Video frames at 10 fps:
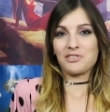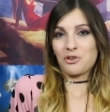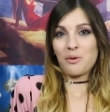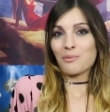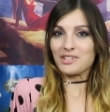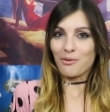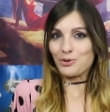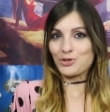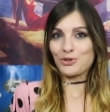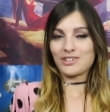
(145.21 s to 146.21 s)
os lo debemos a
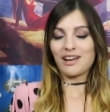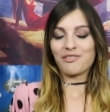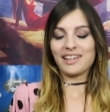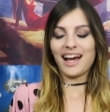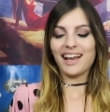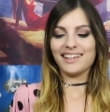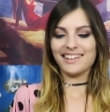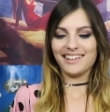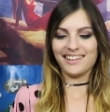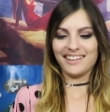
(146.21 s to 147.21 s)
vosotros al final
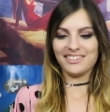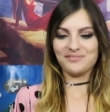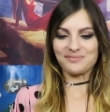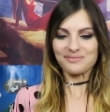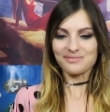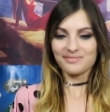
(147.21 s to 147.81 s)
y